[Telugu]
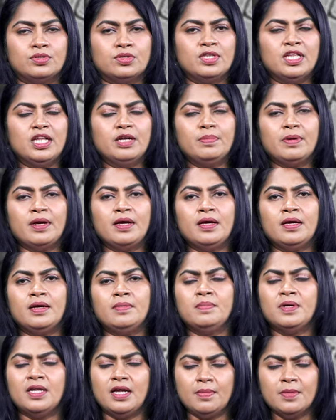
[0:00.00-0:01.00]
సో దీనిపై
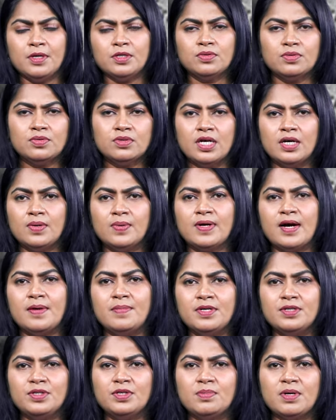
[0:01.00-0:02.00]
మీరేమనుకుంటున్నారో
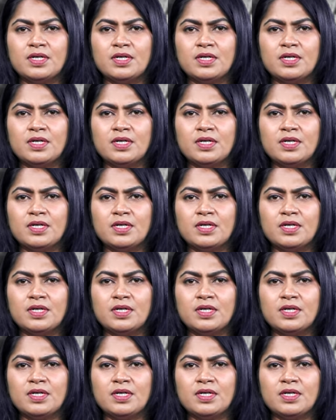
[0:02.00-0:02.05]
కామెంట్